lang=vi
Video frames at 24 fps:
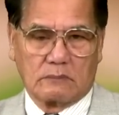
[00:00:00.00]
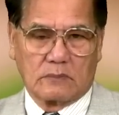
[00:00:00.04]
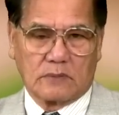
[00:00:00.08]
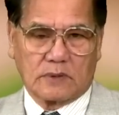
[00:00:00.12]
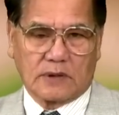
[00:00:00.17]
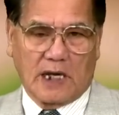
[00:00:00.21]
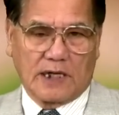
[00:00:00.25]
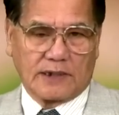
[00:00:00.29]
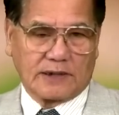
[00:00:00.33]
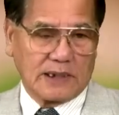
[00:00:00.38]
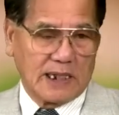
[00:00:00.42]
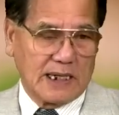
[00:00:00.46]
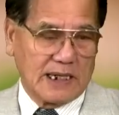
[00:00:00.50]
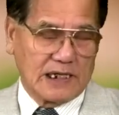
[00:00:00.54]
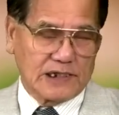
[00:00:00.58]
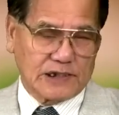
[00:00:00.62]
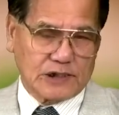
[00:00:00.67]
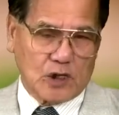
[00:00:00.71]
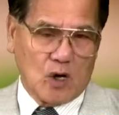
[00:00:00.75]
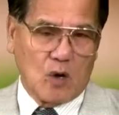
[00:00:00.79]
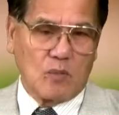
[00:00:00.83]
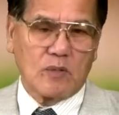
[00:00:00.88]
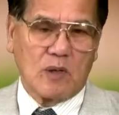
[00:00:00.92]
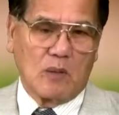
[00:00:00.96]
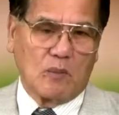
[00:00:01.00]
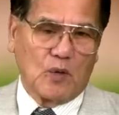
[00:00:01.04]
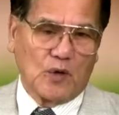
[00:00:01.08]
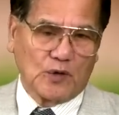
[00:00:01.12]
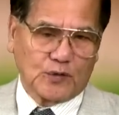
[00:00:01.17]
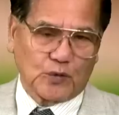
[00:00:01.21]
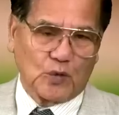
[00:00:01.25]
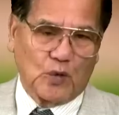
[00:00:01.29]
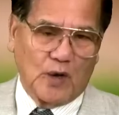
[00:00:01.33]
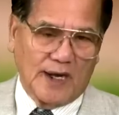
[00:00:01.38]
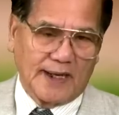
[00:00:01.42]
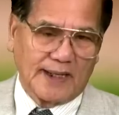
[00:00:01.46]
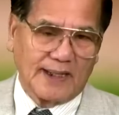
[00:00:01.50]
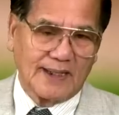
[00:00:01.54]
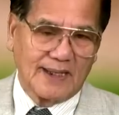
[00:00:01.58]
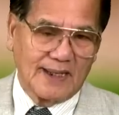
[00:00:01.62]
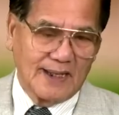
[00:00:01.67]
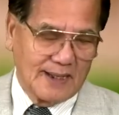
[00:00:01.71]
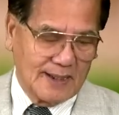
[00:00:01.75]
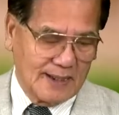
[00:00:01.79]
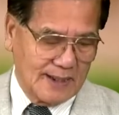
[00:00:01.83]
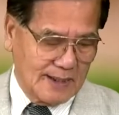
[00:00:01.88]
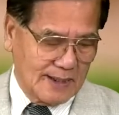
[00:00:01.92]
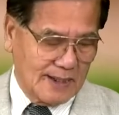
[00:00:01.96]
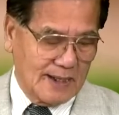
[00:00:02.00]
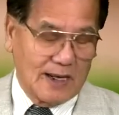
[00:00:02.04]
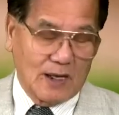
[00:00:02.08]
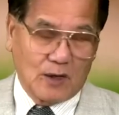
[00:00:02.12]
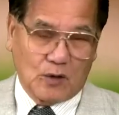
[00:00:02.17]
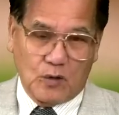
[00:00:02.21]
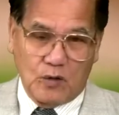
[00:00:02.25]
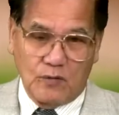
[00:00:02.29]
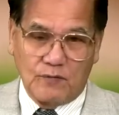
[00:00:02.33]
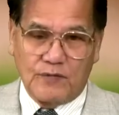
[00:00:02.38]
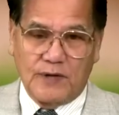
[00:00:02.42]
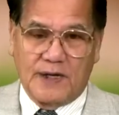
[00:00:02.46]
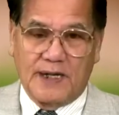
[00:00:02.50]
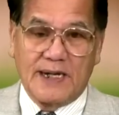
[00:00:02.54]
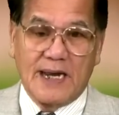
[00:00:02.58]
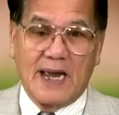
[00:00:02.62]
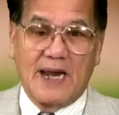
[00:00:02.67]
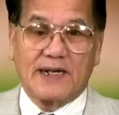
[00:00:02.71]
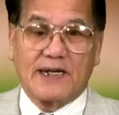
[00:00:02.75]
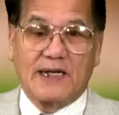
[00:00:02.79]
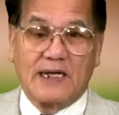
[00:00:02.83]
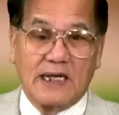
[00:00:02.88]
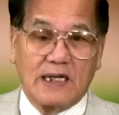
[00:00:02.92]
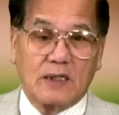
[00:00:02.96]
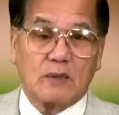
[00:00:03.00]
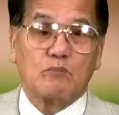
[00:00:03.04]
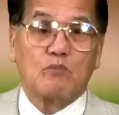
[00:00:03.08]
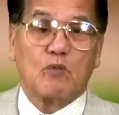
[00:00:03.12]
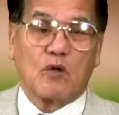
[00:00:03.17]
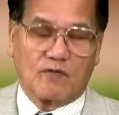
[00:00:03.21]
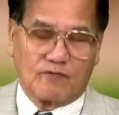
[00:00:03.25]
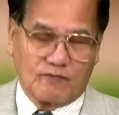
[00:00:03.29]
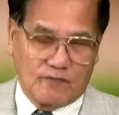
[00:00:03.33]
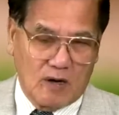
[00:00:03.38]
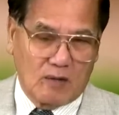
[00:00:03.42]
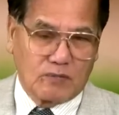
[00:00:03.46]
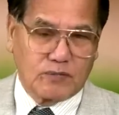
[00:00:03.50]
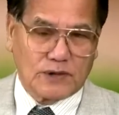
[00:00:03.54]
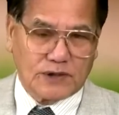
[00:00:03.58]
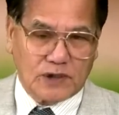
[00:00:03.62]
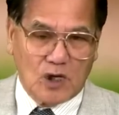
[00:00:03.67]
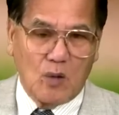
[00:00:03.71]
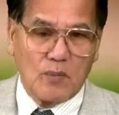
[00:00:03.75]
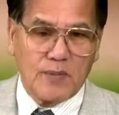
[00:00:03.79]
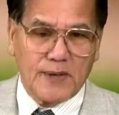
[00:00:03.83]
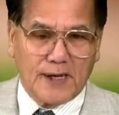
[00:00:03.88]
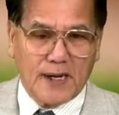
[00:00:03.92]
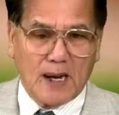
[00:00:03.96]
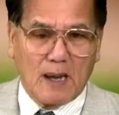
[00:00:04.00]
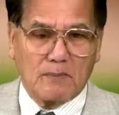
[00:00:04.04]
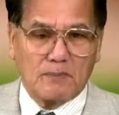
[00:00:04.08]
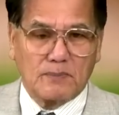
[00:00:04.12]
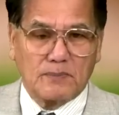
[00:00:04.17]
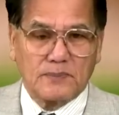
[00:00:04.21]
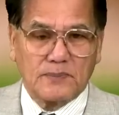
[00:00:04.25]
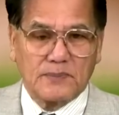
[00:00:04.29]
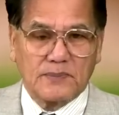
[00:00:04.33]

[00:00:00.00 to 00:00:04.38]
Thật ra là 61 tuổi là quý vị đã đi một vòng 60 năm.